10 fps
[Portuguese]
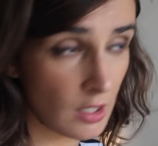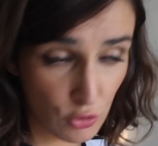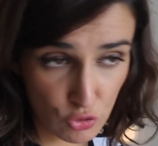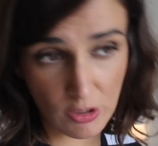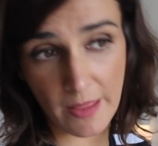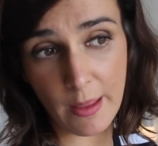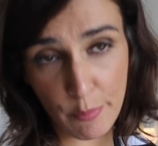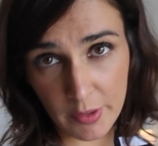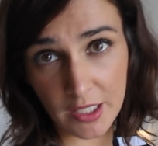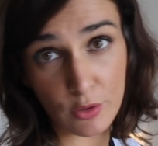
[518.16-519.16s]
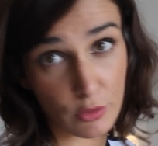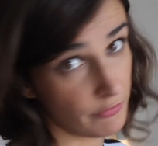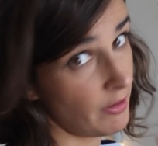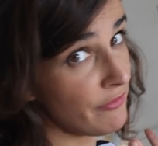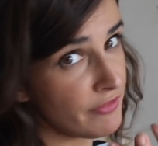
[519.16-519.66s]
encostado à parede
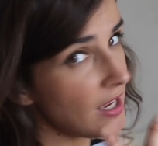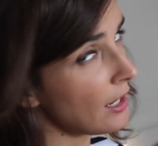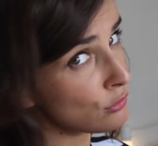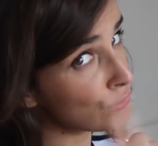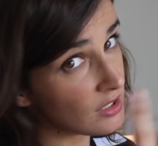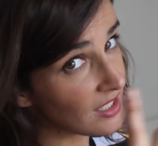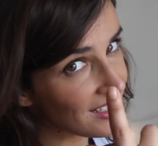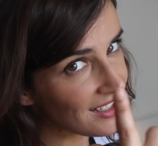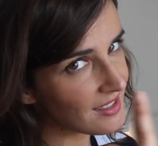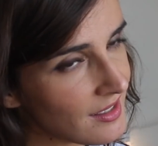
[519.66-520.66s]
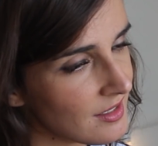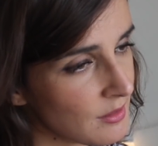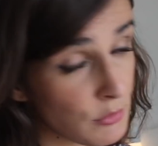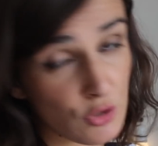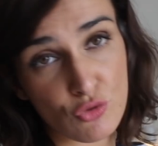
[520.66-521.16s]
onde vai ficar um dia,
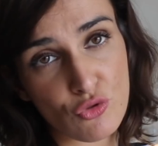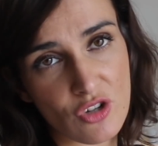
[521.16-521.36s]
mas no